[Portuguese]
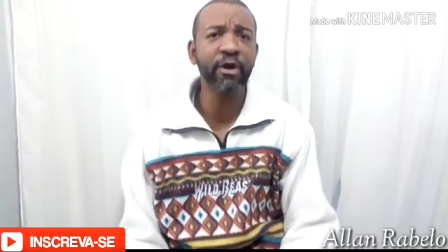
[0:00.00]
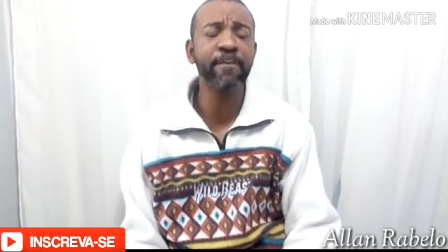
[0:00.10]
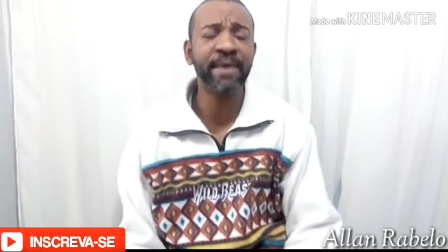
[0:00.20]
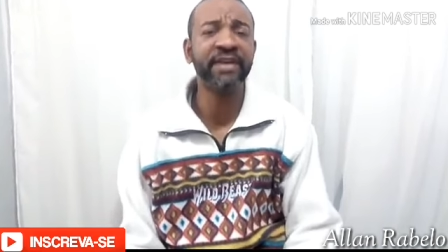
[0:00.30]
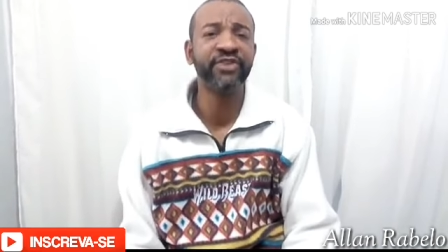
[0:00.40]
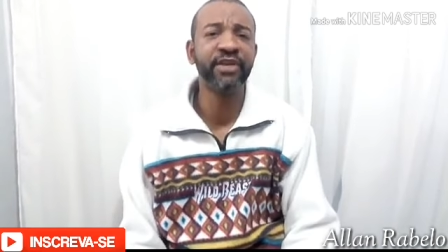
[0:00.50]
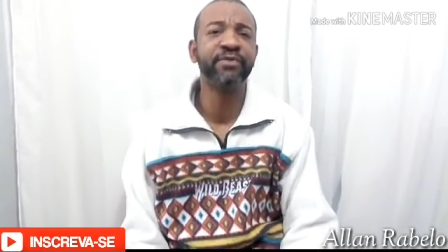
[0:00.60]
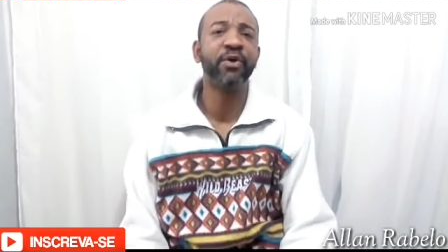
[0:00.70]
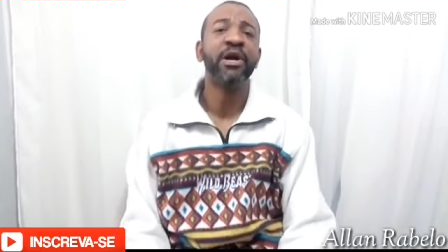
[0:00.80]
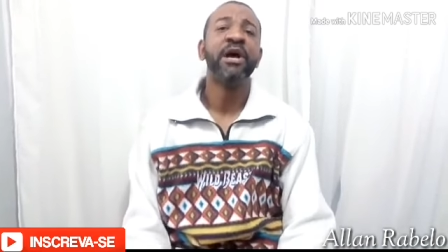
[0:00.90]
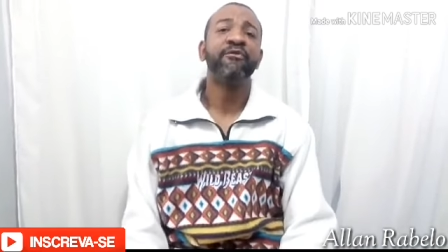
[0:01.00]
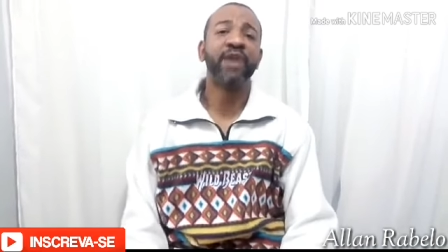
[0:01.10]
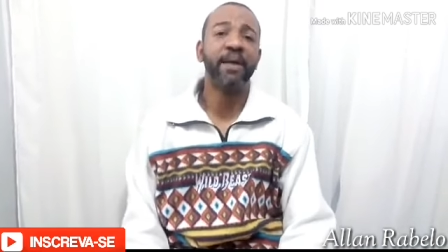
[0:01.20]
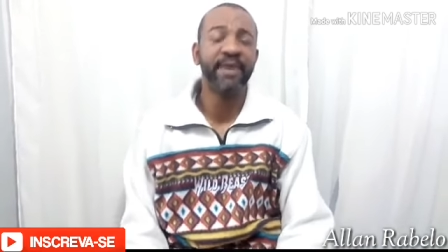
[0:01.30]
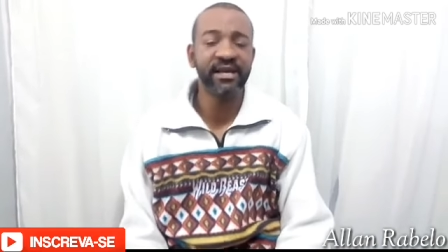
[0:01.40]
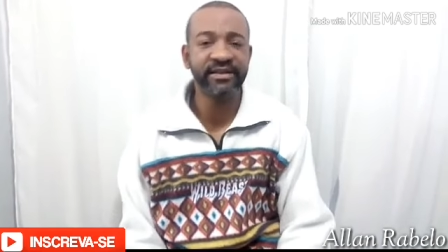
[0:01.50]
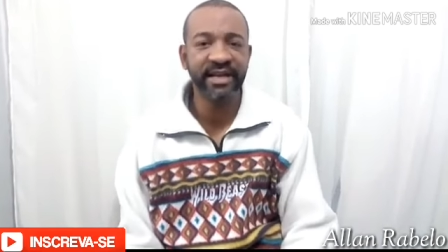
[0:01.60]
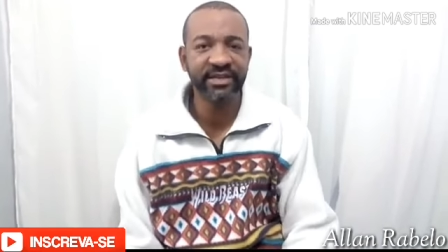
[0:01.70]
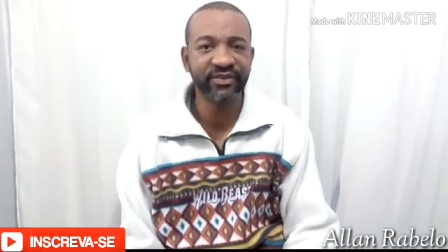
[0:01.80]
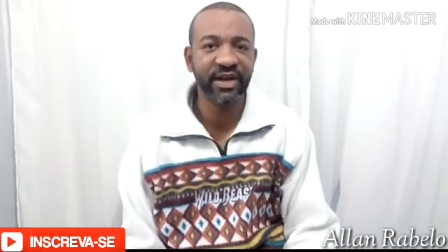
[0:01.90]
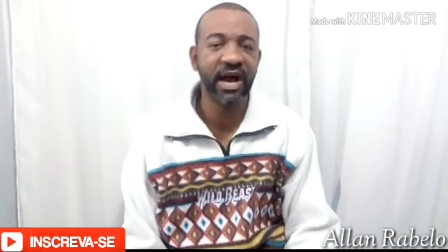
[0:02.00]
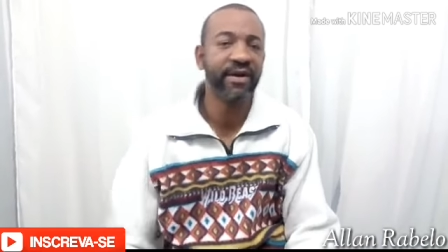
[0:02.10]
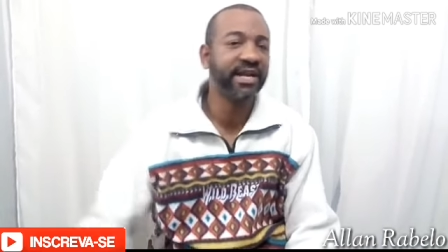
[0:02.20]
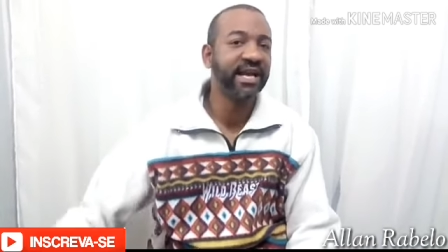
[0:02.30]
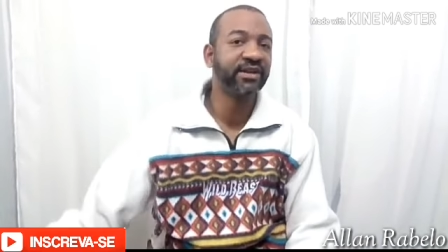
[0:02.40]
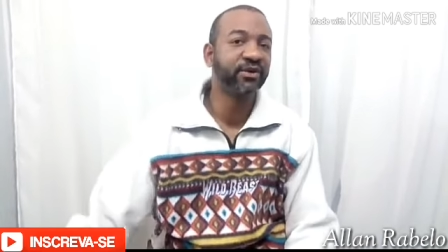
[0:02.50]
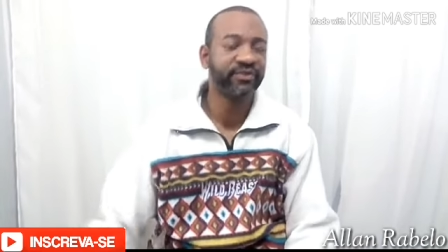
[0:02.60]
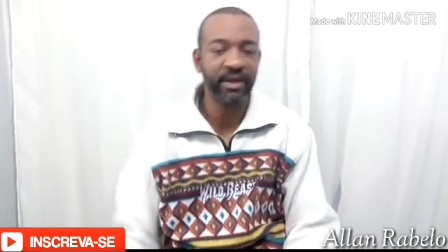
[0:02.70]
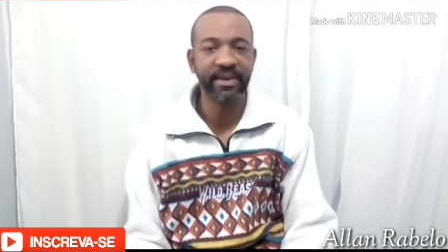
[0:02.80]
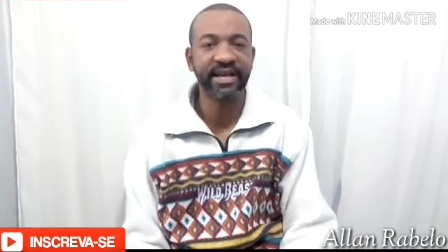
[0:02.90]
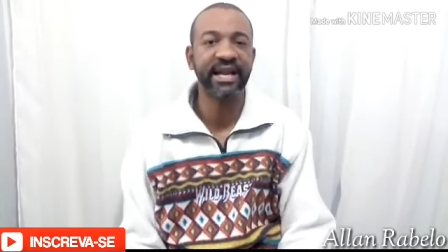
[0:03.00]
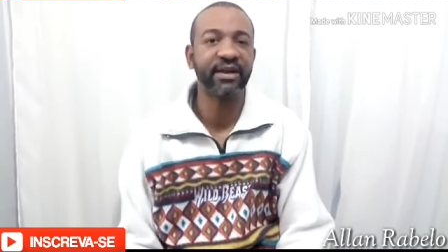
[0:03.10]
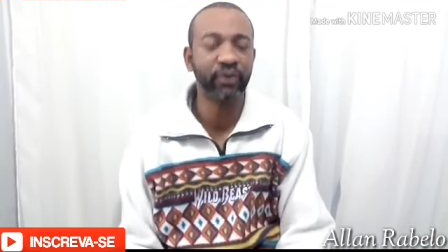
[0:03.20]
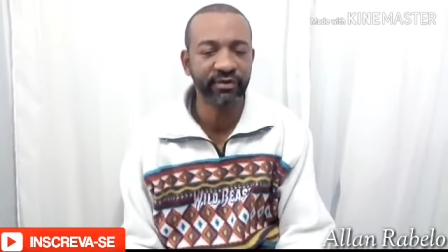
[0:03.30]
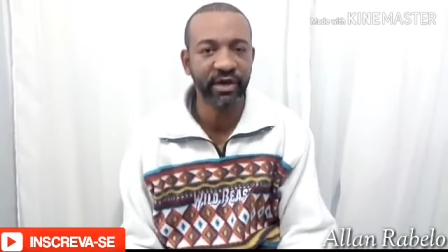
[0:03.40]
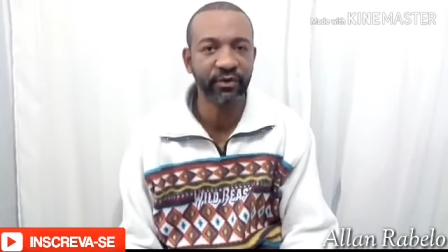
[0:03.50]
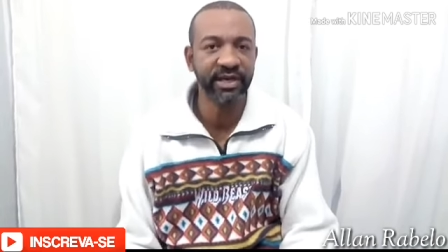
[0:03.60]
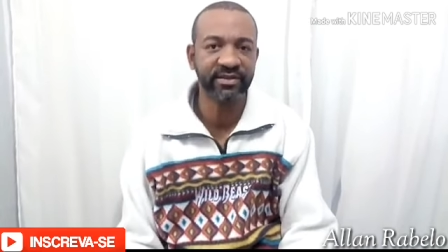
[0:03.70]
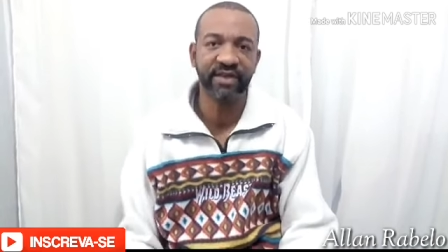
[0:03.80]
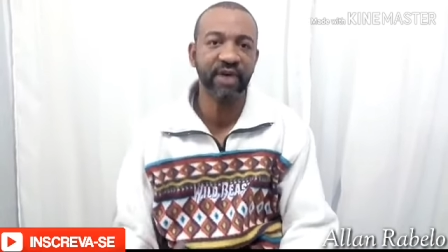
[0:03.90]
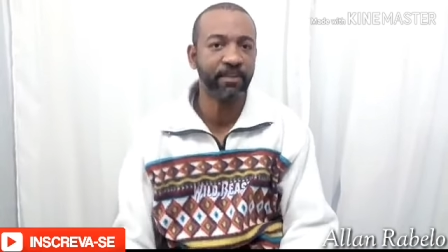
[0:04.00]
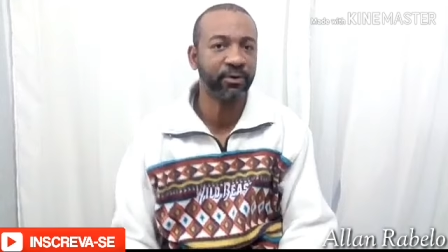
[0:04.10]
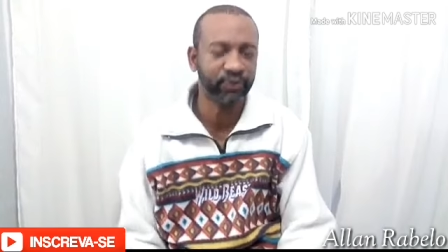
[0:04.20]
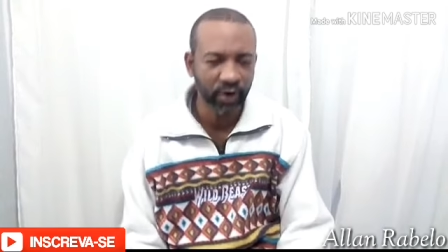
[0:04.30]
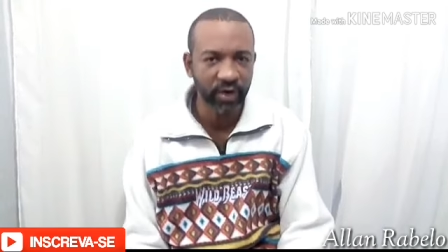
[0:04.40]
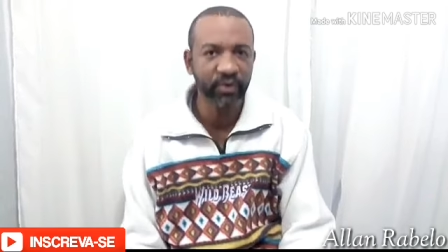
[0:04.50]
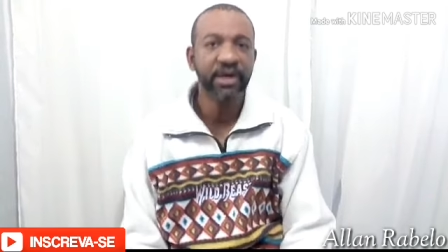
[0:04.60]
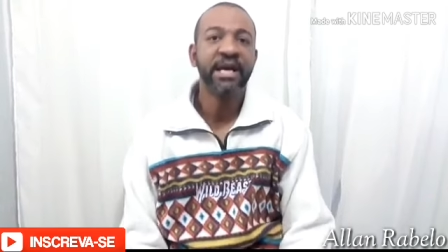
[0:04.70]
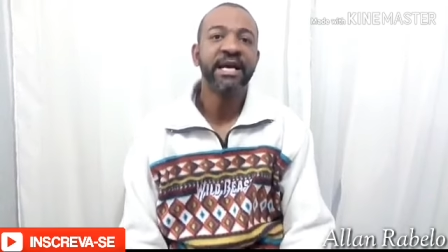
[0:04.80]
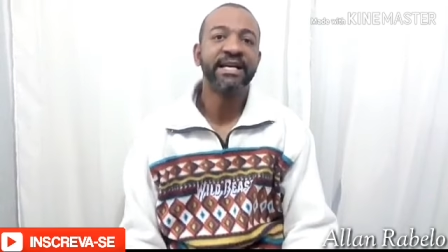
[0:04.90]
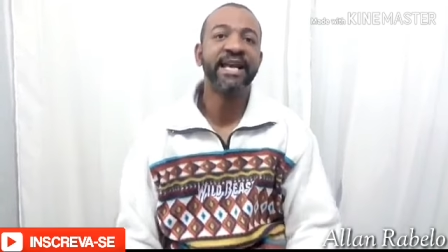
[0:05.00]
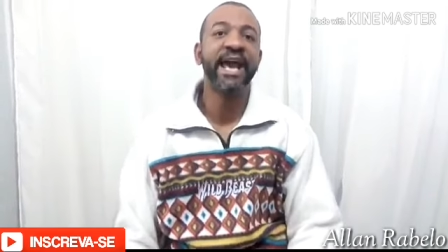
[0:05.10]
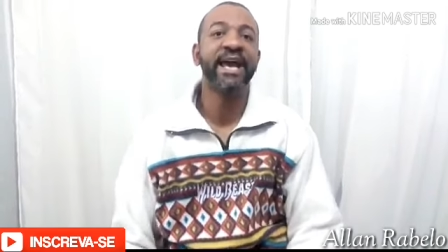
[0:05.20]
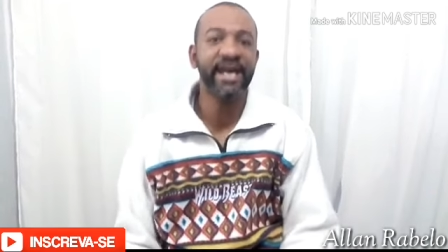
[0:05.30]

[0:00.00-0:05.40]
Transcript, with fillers: Jogão imperdível, Flamengo Internacional, Edenilson também que era dúvida no Inter, vai pro jogo,